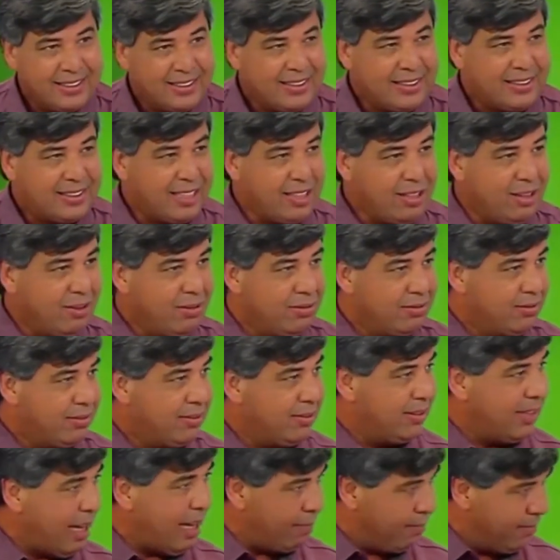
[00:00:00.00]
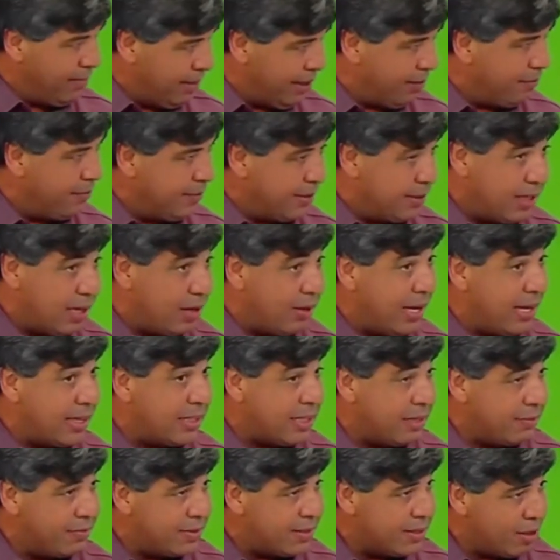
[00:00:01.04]
Então, na é minha visão,
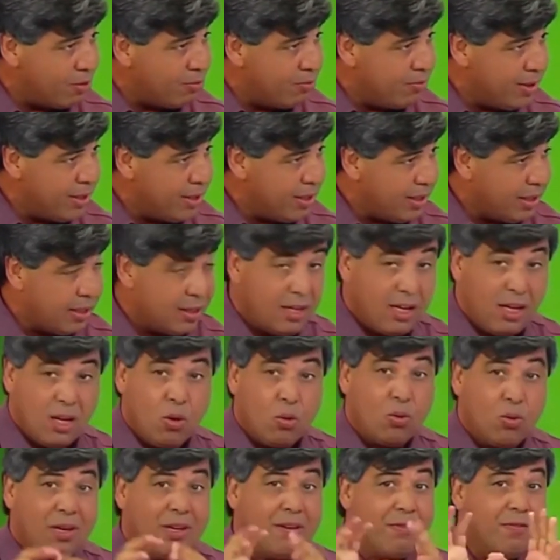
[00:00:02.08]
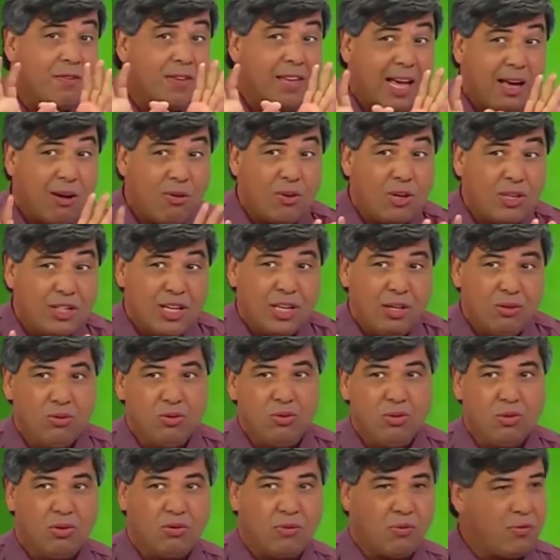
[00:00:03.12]
essa é visão minha, o que vier hoje é
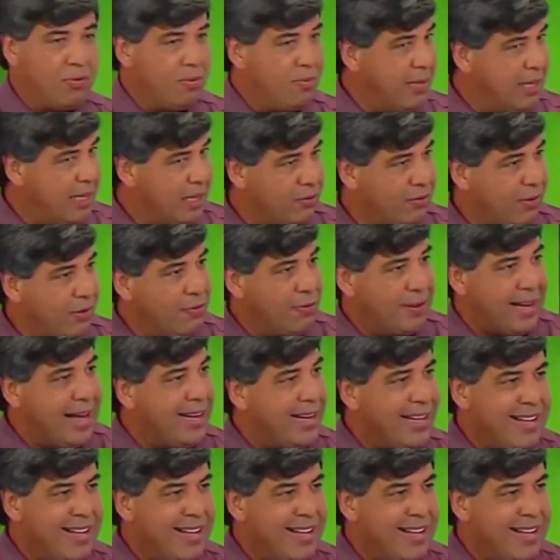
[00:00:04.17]
lucro. O Fluminense vai ficar